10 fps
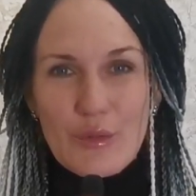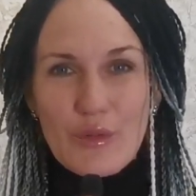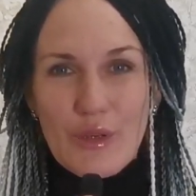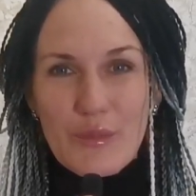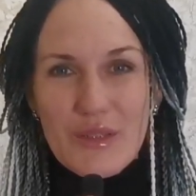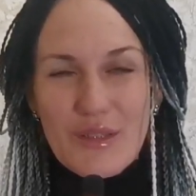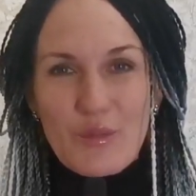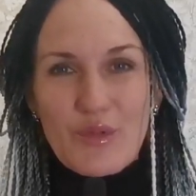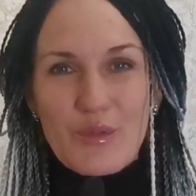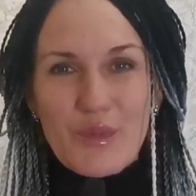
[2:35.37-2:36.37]
сколько мы
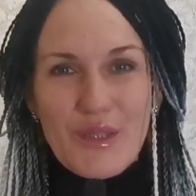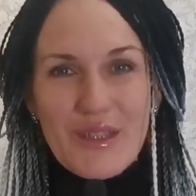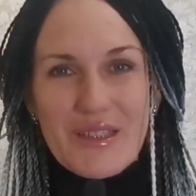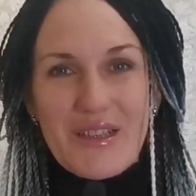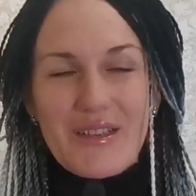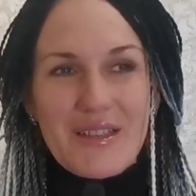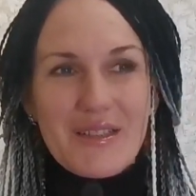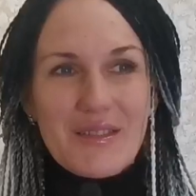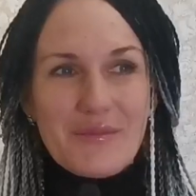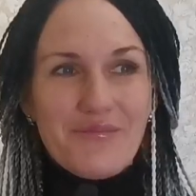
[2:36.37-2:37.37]
здесь будем денег
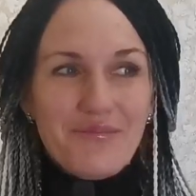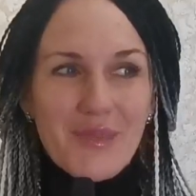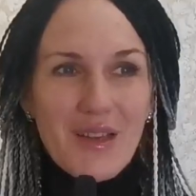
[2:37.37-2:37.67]
тратить, эм,